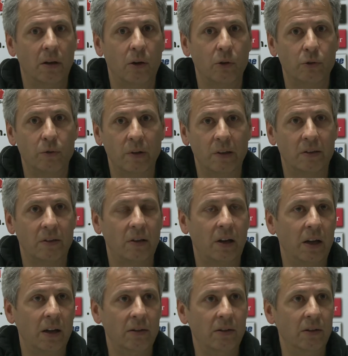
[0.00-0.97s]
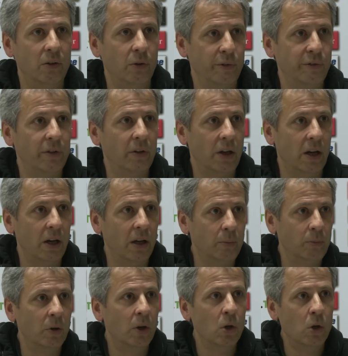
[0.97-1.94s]
auswärts 3-1 in
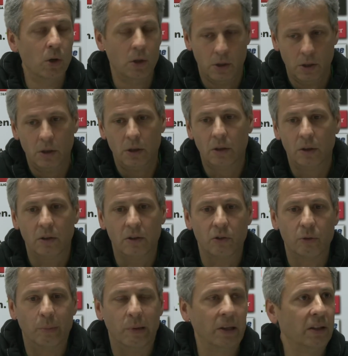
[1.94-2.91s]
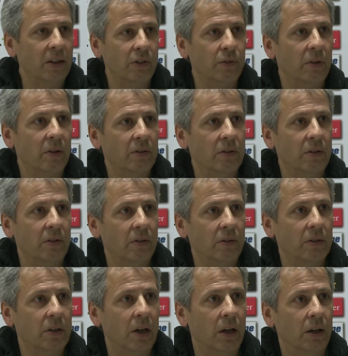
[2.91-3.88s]
Hoffenheim, das meint etwas, das
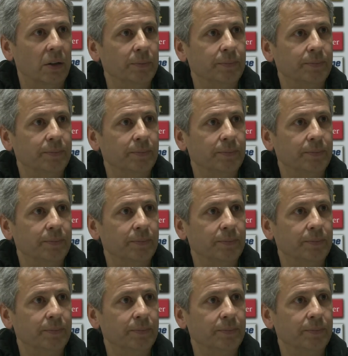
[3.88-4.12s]
ist klar.